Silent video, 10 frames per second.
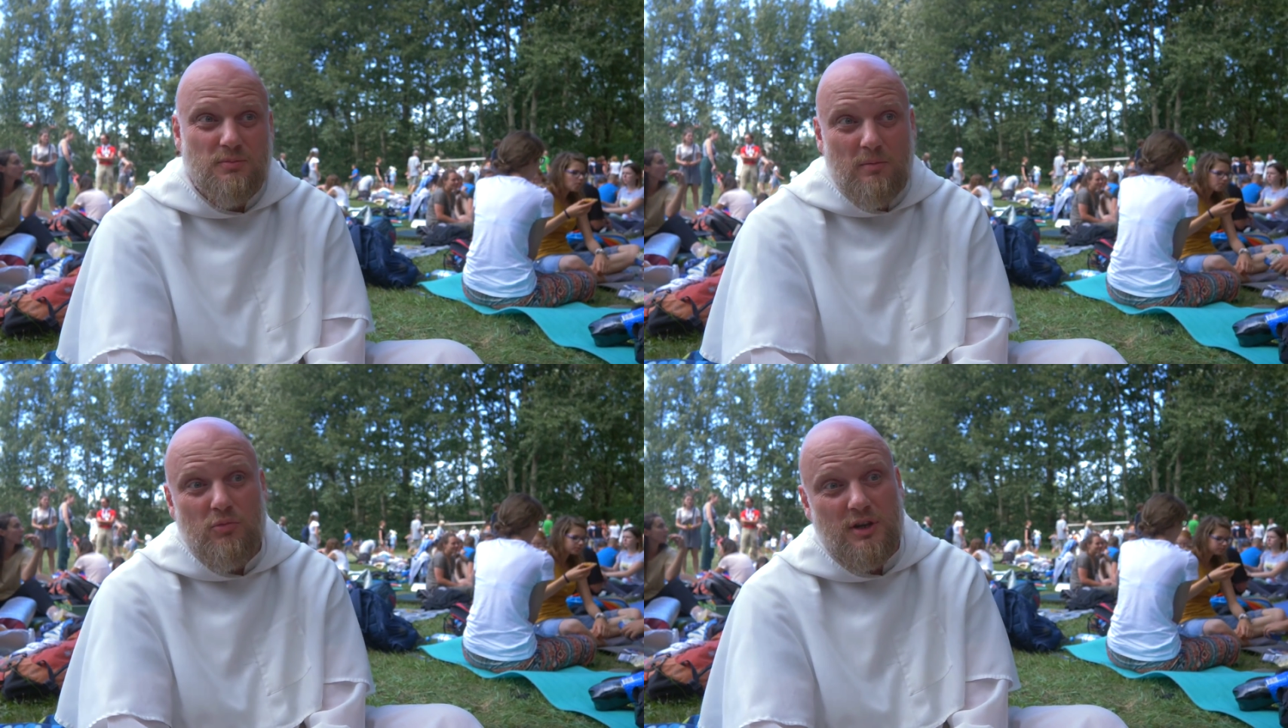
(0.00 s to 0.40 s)

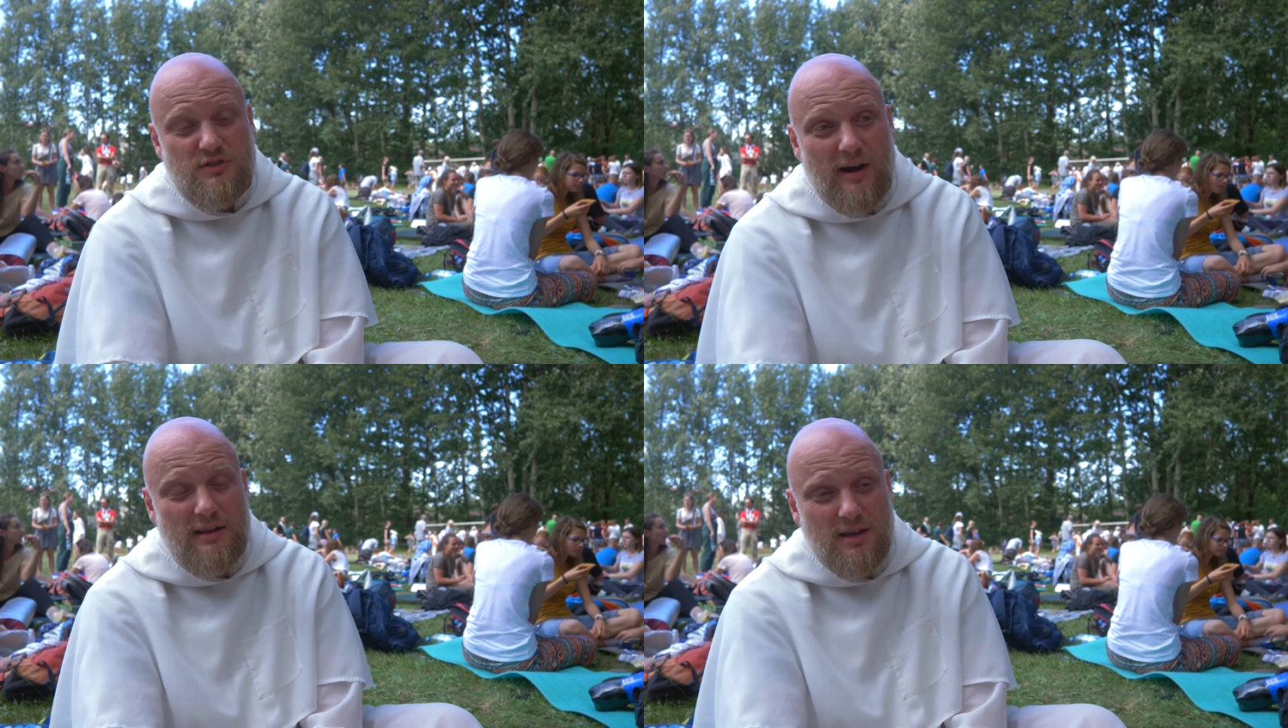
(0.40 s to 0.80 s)
Pan Bóg
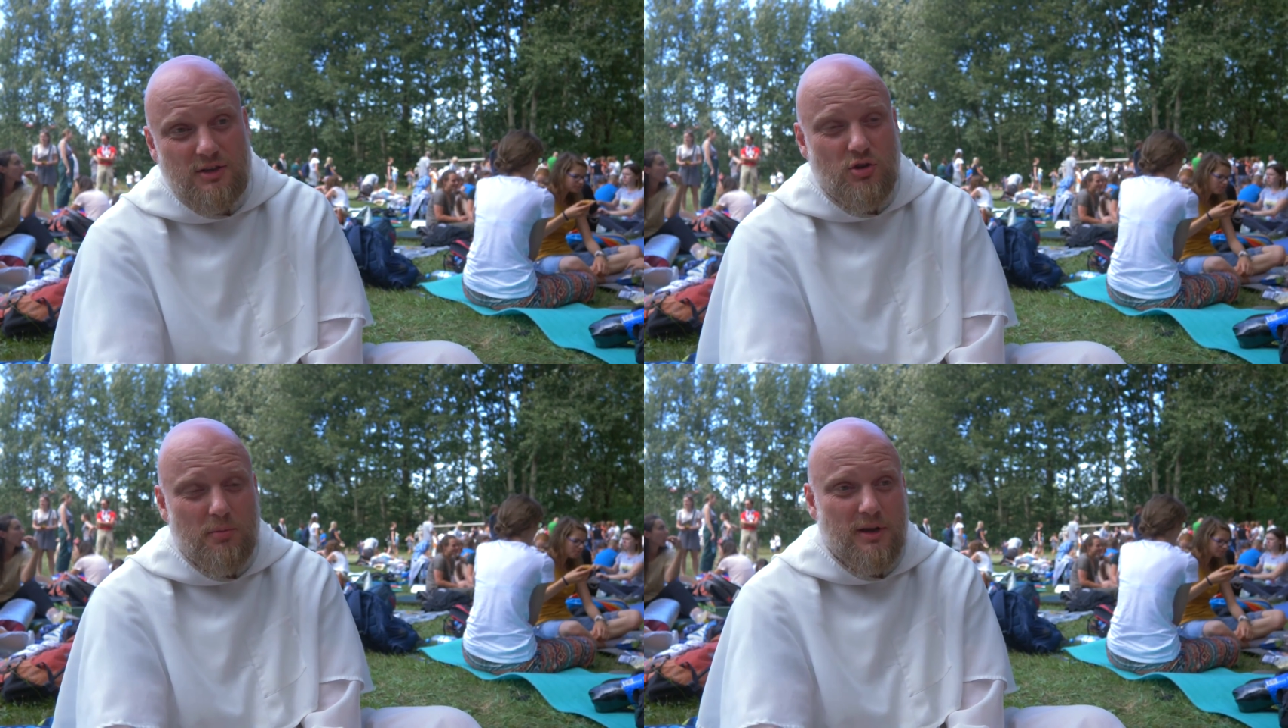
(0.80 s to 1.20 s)
jest fajny,
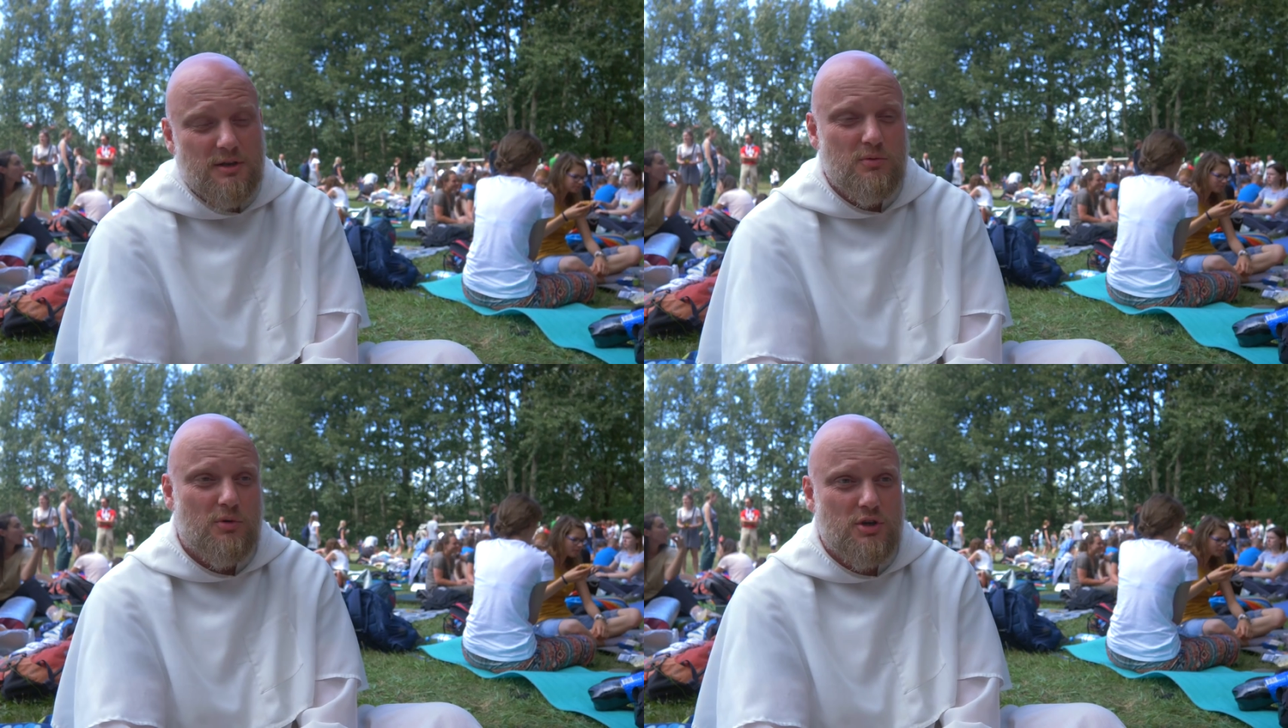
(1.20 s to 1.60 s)
jest dobry,
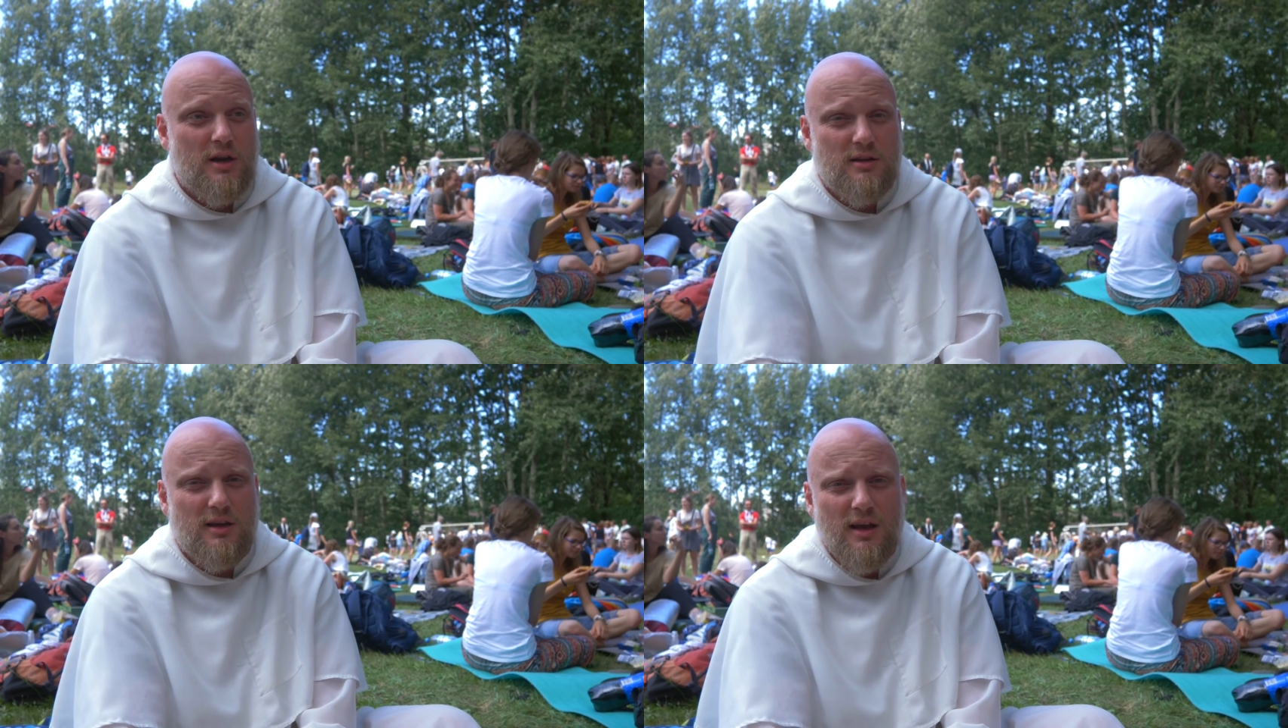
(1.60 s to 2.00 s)
jest
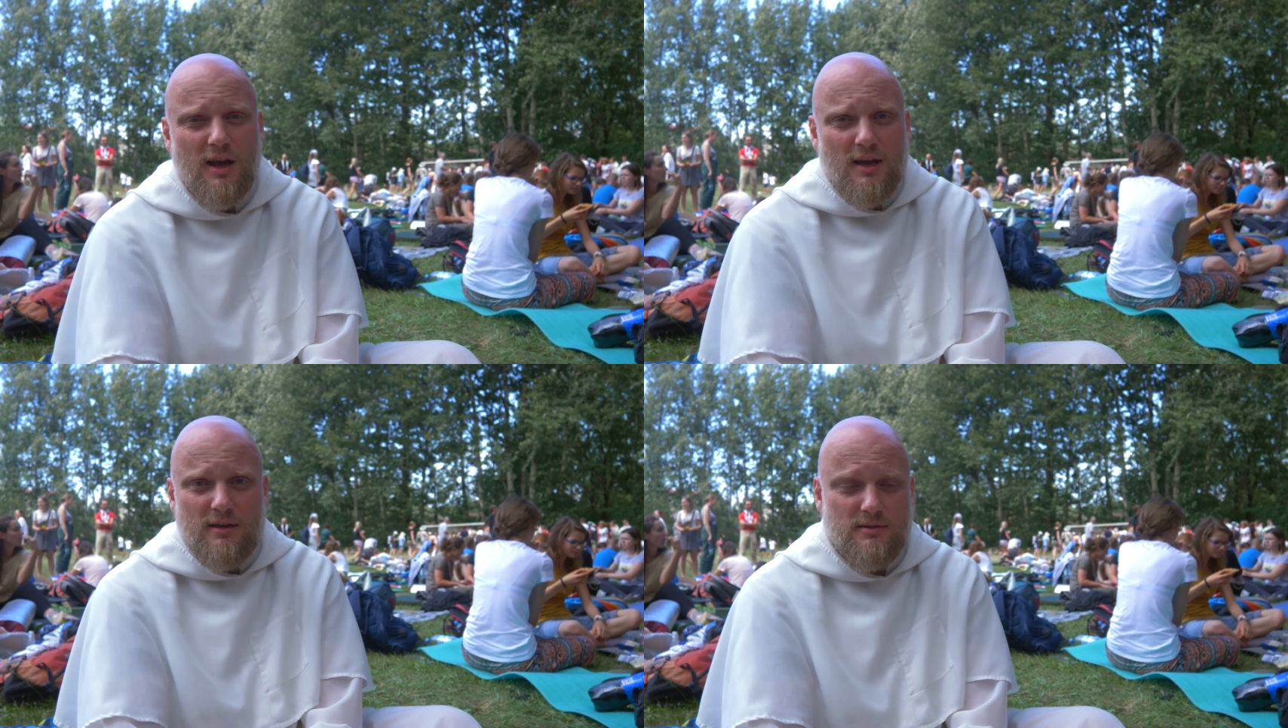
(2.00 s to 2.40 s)
miłosierny,
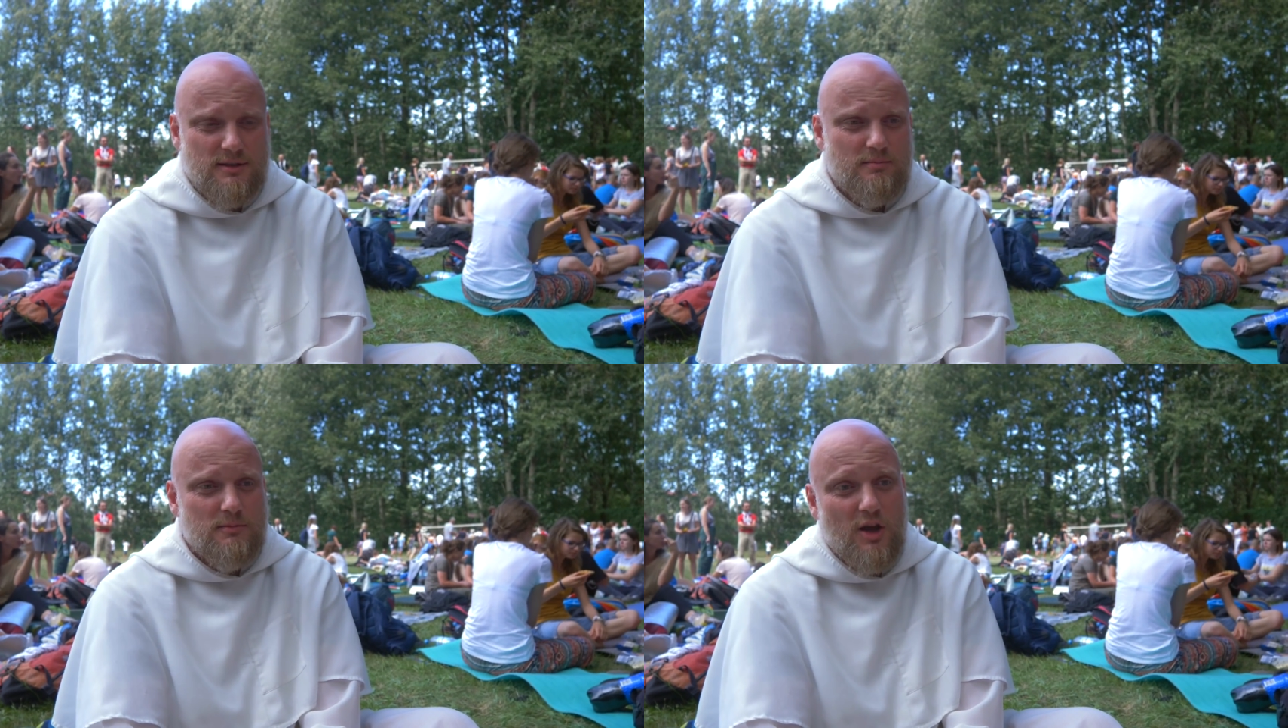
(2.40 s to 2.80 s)

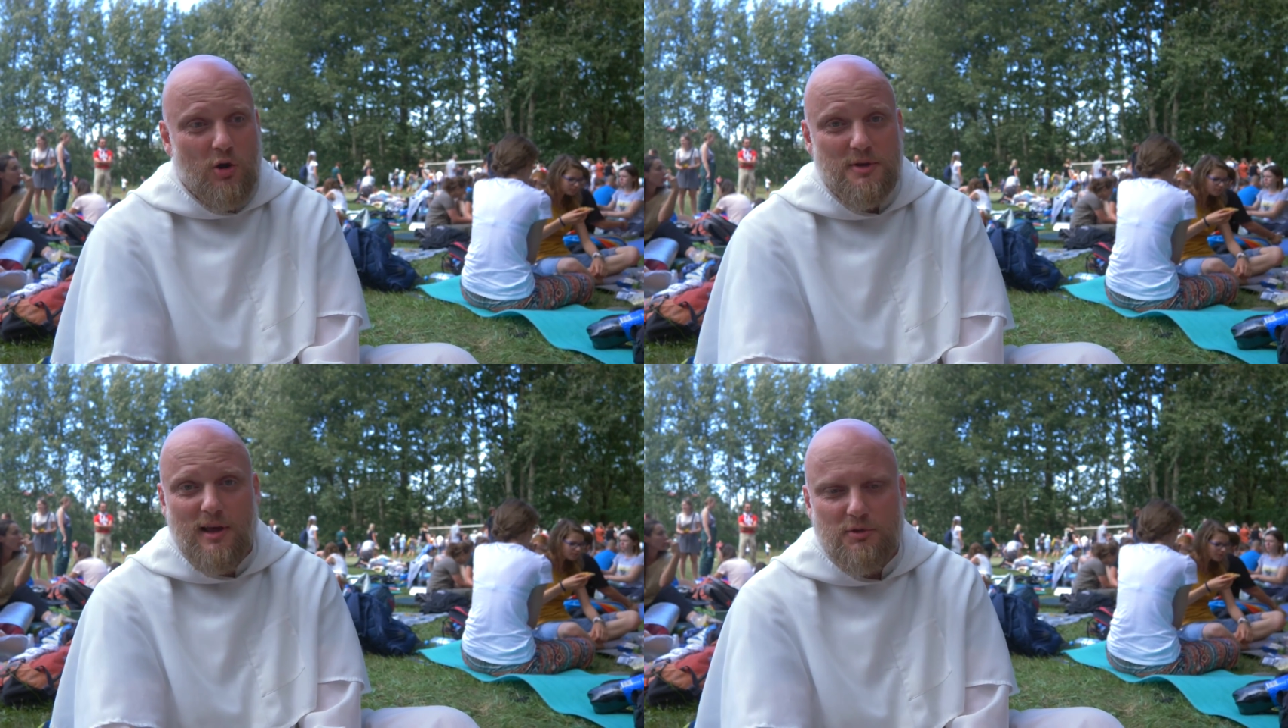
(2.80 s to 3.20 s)
nie
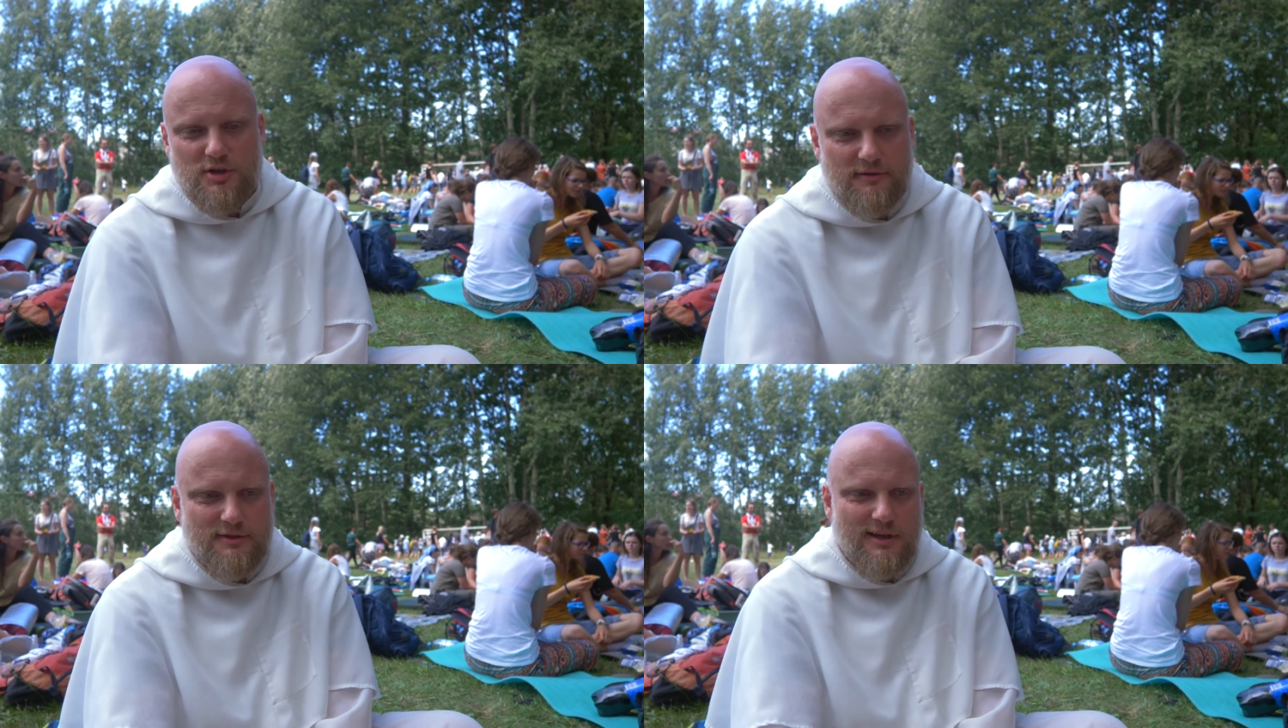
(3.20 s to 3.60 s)
robi nam
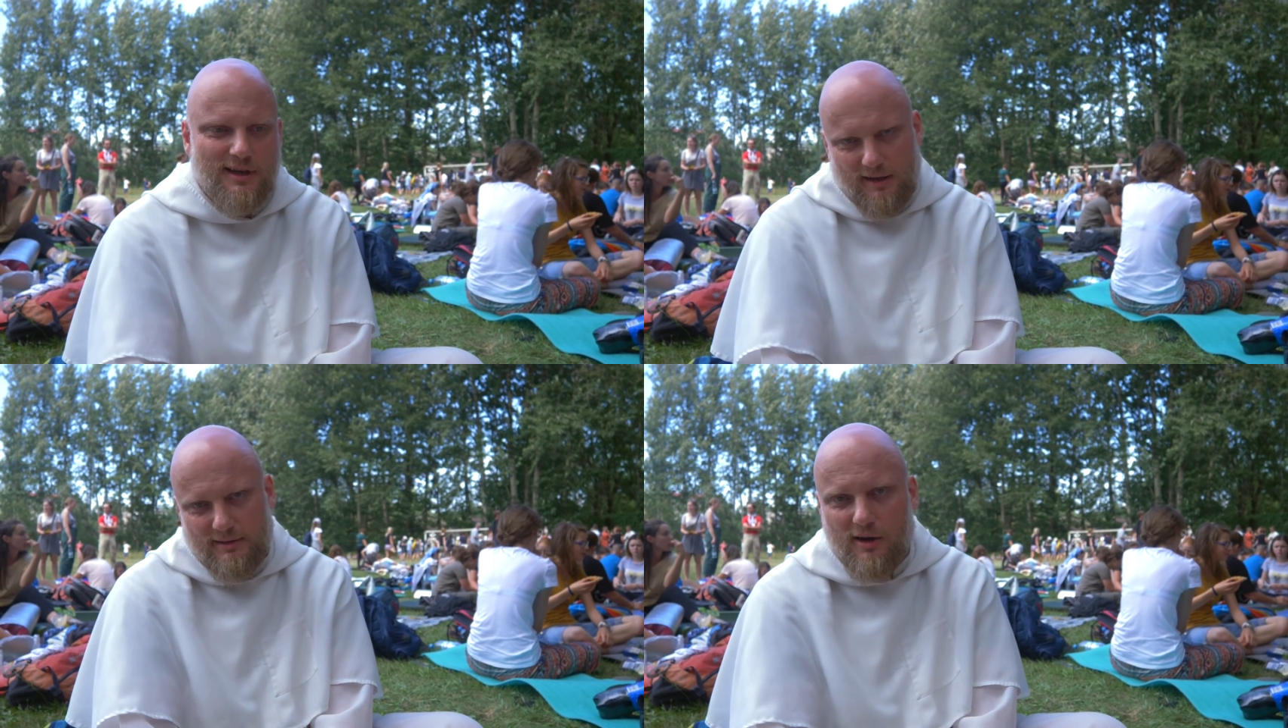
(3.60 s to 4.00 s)
krzywdy.